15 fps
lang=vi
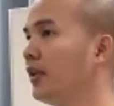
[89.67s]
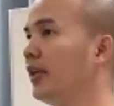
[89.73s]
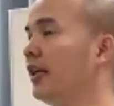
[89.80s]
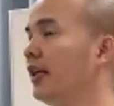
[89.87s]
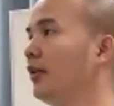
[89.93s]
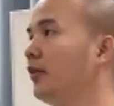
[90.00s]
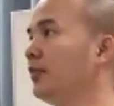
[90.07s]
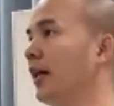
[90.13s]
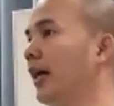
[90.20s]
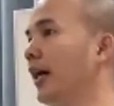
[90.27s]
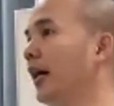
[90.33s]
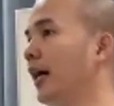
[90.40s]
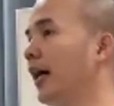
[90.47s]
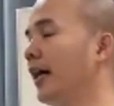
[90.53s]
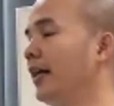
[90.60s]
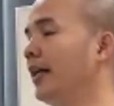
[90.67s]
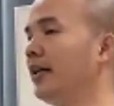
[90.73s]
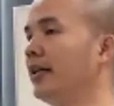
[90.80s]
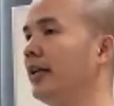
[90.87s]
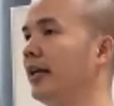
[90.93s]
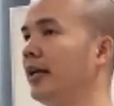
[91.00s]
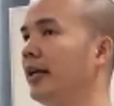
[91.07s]
cho nên chúng ta hãy
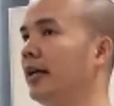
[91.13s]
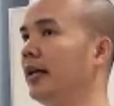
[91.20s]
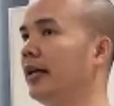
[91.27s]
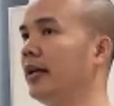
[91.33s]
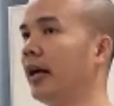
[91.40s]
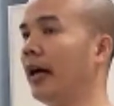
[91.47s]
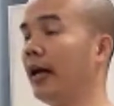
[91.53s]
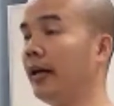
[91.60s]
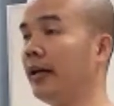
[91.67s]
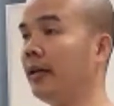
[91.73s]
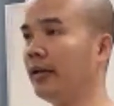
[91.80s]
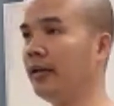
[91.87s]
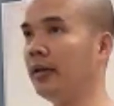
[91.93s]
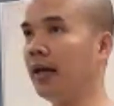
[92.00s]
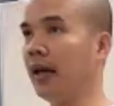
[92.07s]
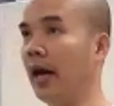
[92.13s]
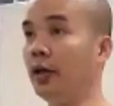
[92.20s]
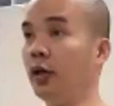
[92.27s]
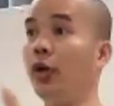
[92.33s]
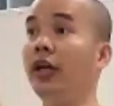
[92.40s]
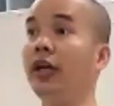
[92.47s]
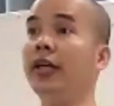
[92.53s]
là gì à, hãy
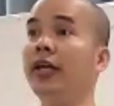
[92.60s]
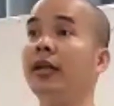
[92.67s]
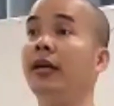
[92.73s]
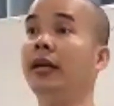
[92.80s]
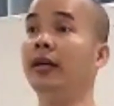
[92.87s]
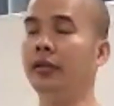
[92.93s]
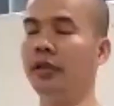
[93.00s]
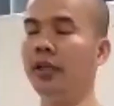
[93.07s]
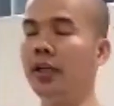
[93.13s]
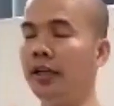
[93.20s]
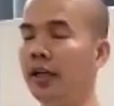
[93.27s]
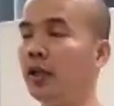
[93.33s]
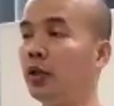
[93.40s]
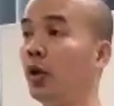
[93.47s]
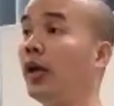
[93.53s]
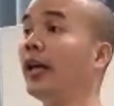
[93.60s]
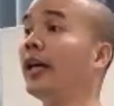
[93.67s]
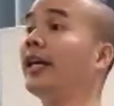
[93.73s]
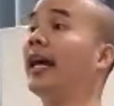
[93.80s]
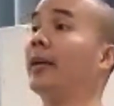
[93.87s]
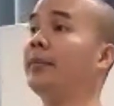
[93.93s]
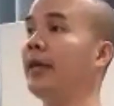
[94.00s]
hãy truyền cái tức là gì? truyền
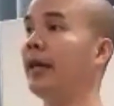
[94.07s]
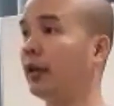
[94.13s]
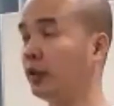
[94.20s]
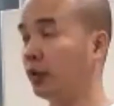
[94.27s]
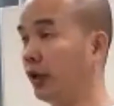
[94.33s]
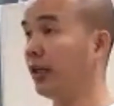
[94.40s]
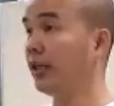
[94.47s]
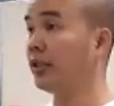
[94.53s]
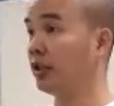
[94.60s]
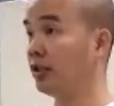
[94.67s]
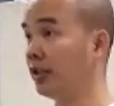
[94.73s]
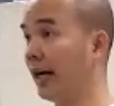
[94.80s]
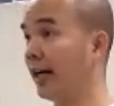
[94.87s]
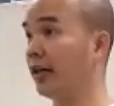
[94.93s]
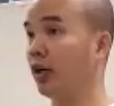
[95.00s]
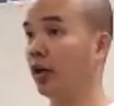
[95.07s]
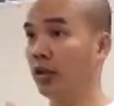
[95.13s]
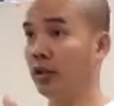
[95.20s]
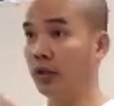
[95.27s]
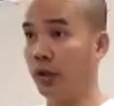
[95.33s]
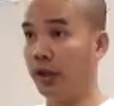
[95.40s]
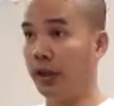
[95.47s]
cái cảm giác truyền cái sự thay
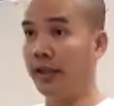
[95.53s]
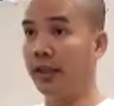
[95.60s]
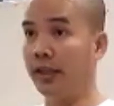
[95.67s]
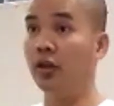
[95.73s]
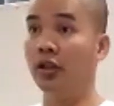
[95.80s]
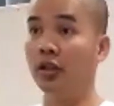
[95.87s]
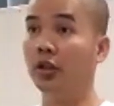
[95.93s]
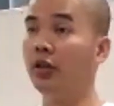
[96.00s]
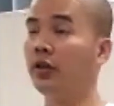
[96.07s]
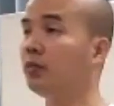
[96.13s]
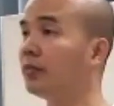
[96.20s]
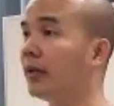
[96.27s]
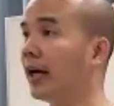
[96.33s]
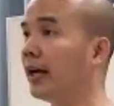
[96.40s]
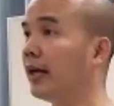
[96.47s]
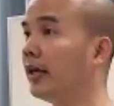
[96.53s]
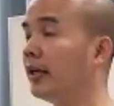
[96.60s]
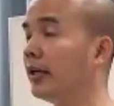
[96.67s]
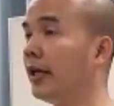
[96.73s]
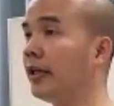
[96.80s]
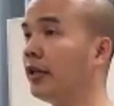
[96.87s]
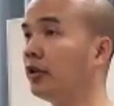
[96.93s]
đổi truyền cái con người của chúng ta
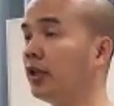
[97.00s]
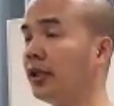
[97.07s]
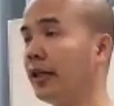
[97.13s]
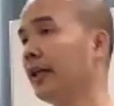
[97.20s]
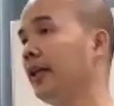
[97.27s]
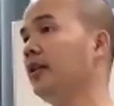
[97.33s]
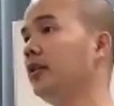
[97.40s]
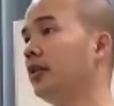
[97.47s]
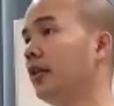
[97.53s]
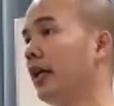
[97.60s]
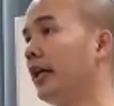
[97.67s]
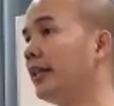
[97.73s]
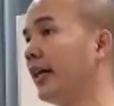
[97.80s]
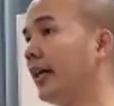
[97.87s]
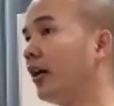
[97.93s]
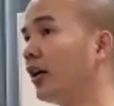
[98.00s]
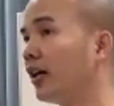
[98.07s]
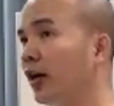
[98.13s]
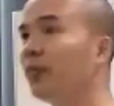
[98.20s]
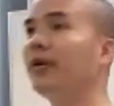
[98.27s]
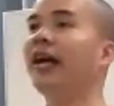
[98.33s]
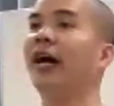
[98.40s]
để cho tất cả những người hiện tại họ
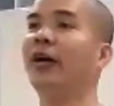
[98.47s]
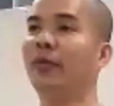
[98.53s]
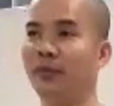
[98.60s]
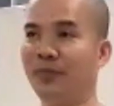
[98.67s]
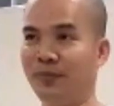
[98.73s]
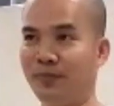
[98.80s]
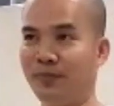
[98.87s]
không đi học